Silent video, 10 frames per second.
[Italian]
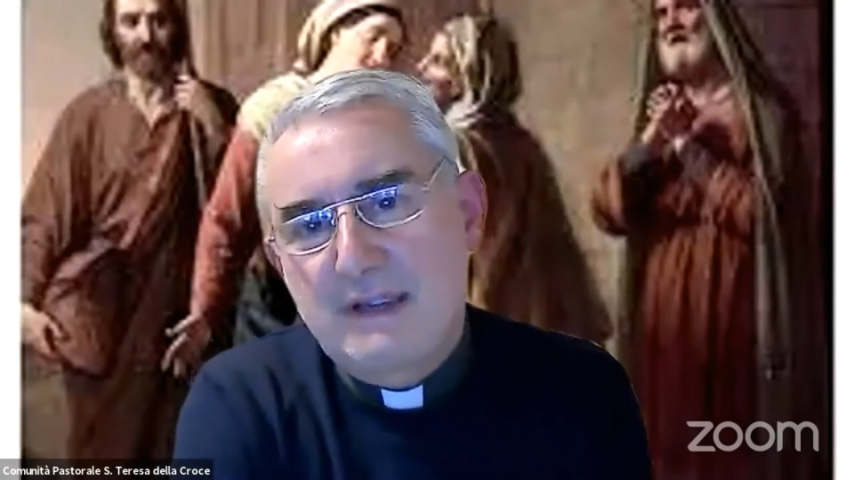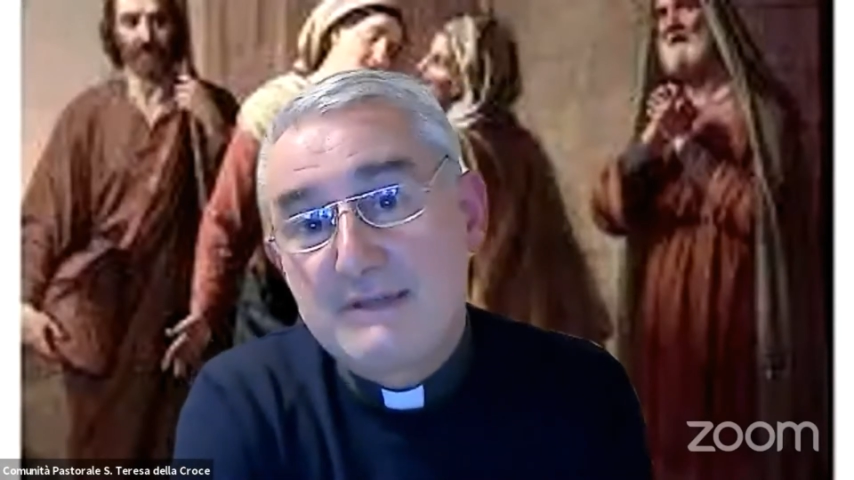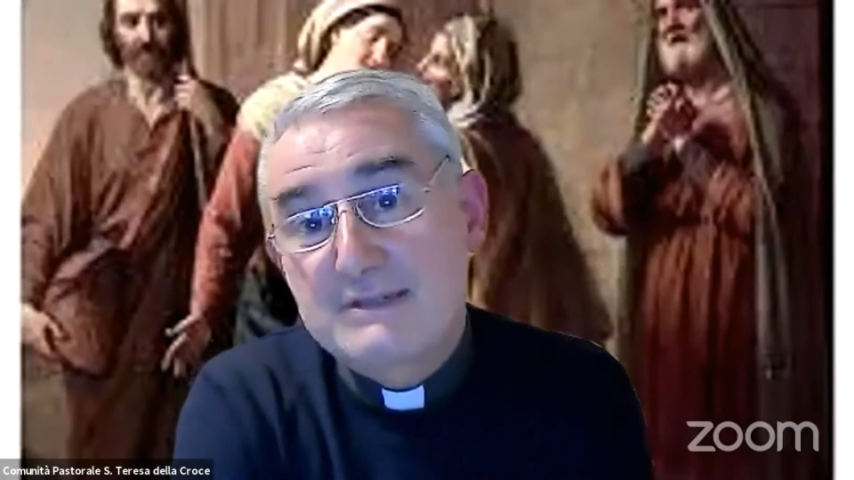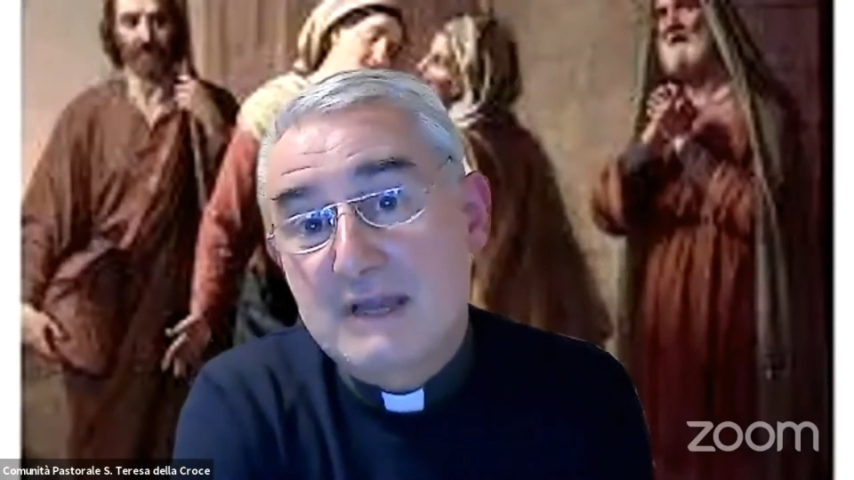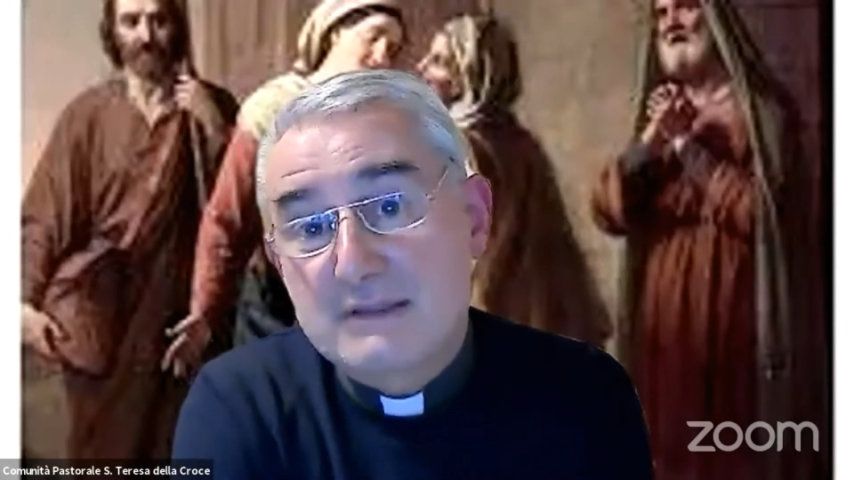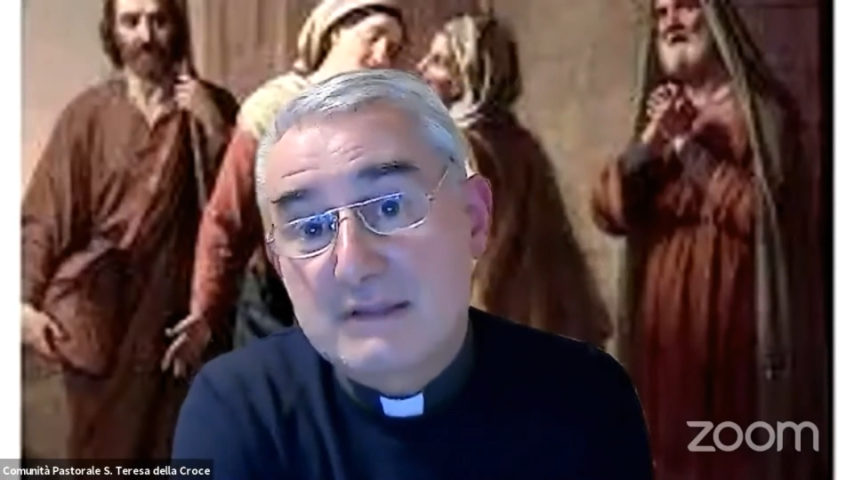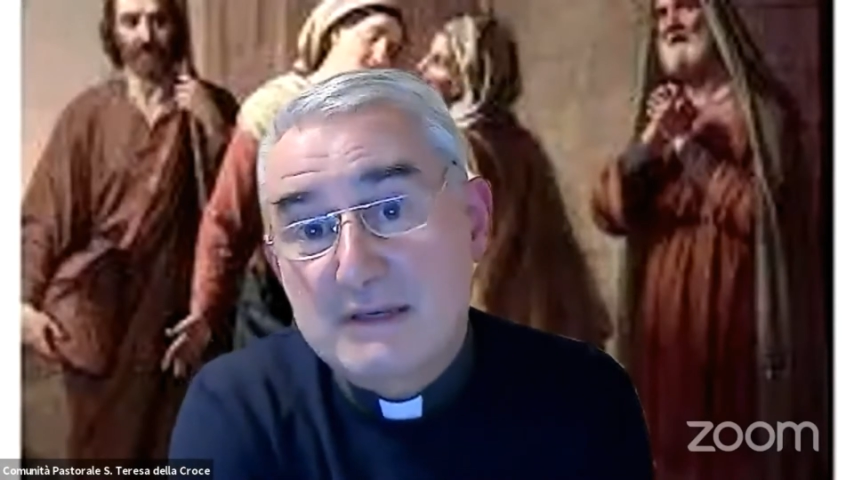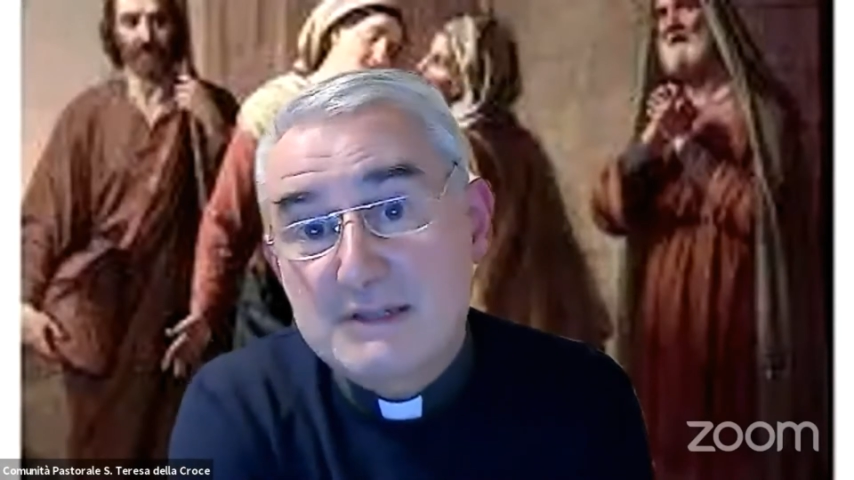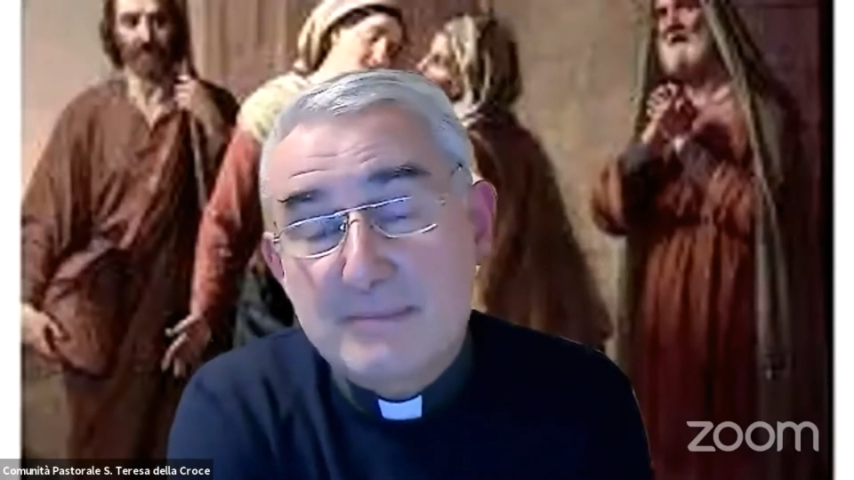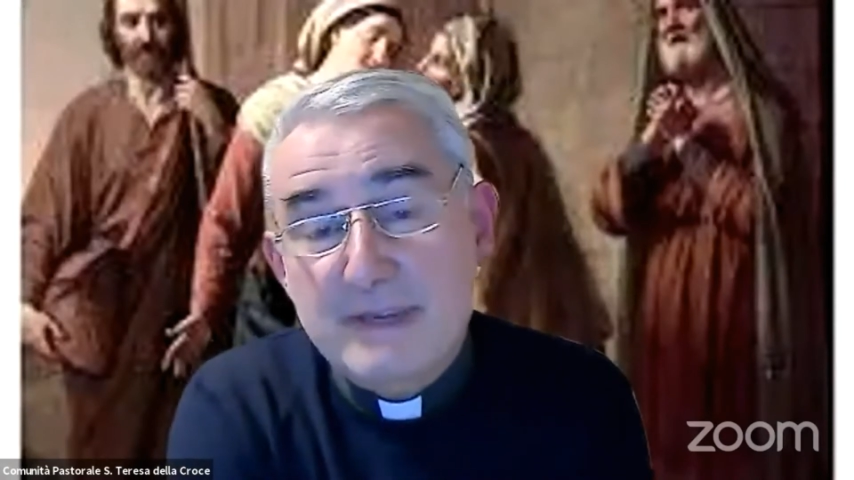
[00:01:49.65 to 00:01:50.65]
è Santa
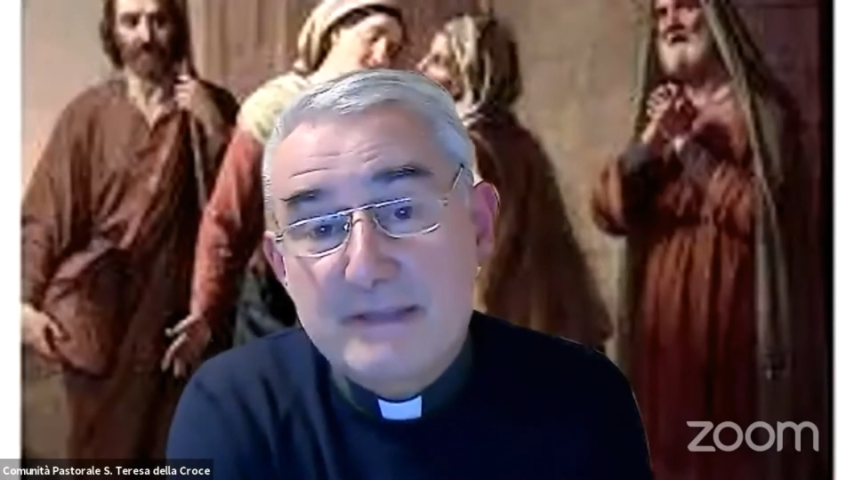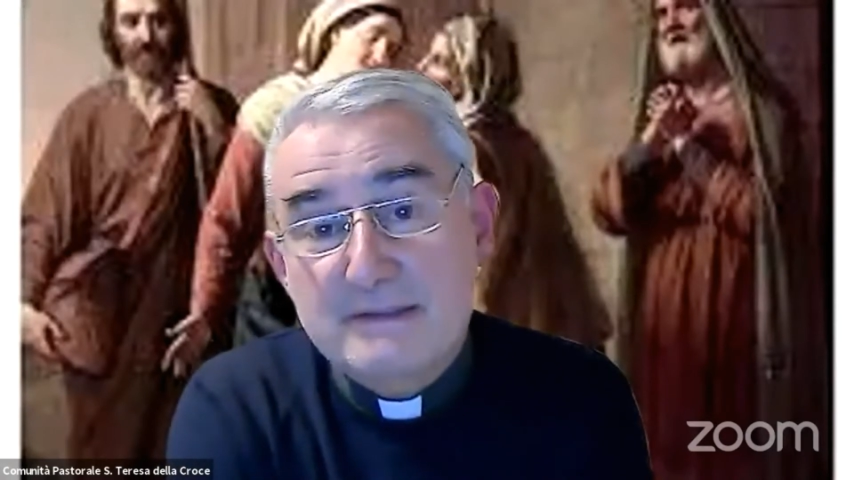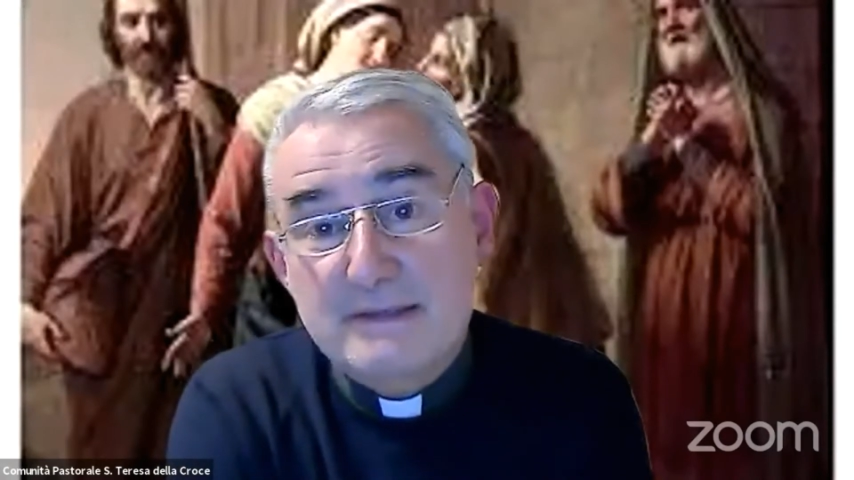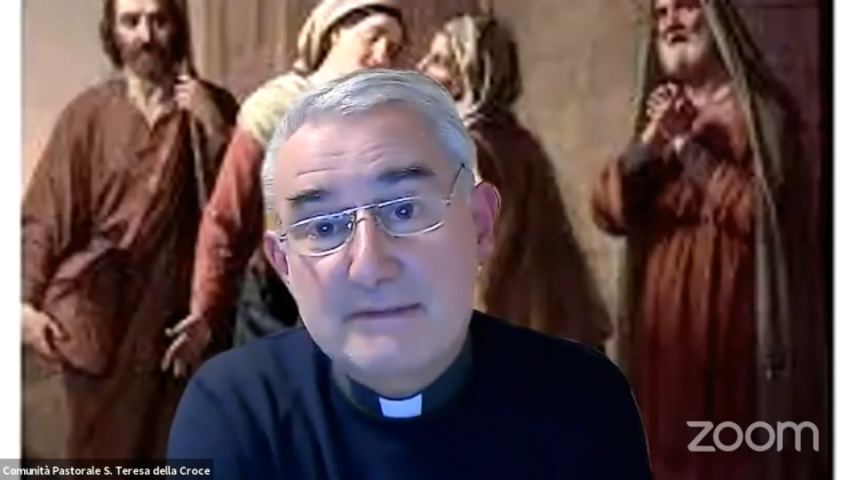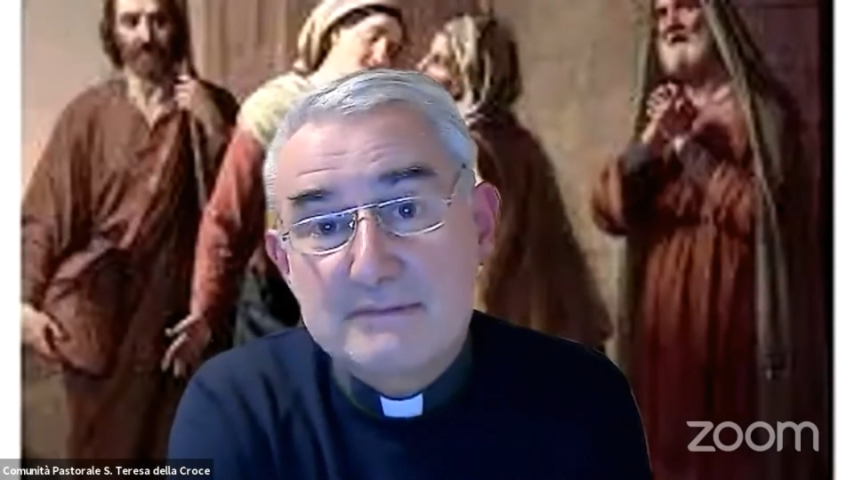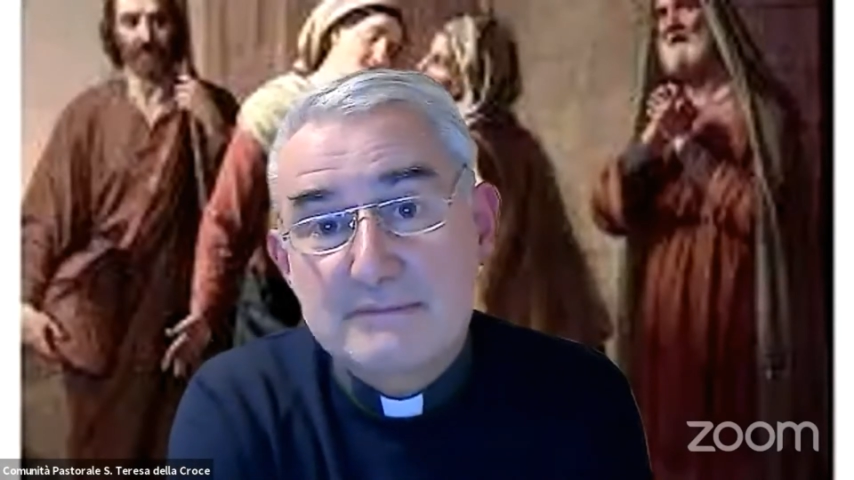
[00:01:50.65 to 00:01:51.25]
Elisabetta.